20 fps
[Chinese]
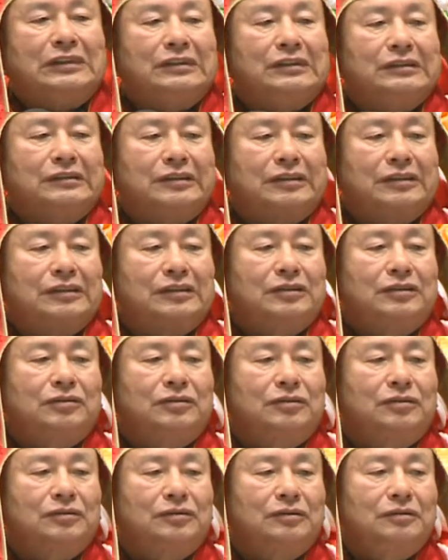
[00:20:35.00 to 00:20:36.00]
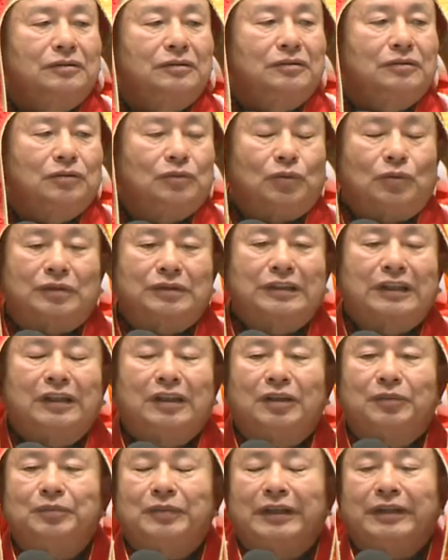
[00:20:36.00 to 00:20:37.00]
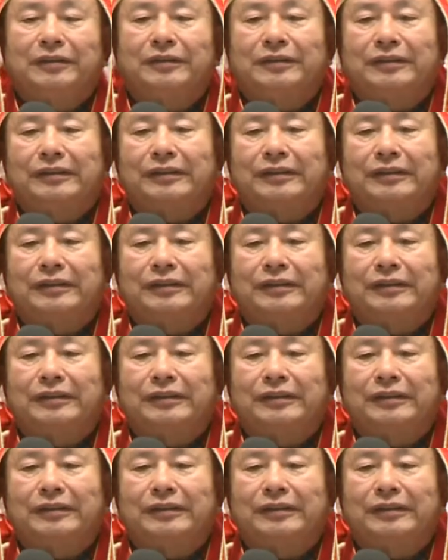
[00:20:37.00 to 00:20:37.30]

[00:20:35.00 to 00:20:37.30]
这个我在那边